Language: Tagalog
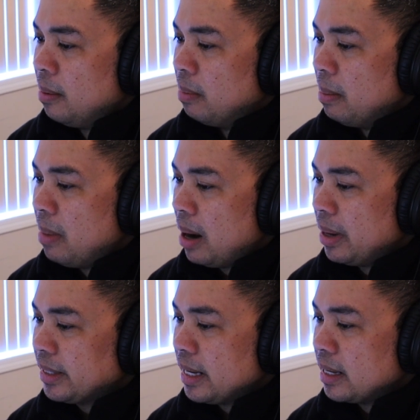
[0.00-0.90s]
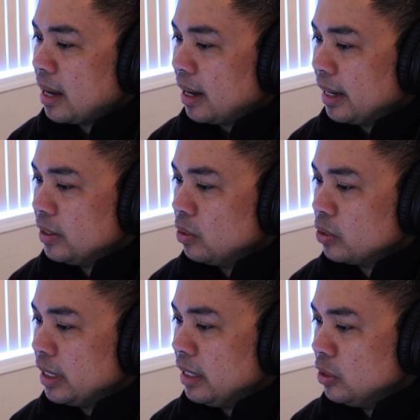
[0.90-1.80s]
Mamamatay nga kayo
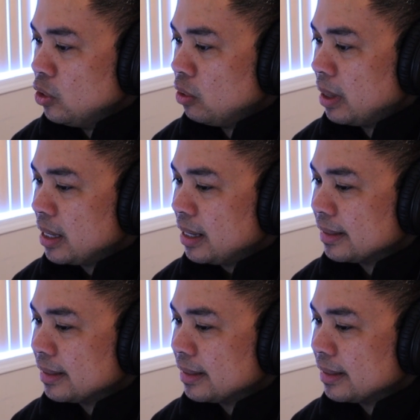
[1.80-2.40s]
sa inyong mga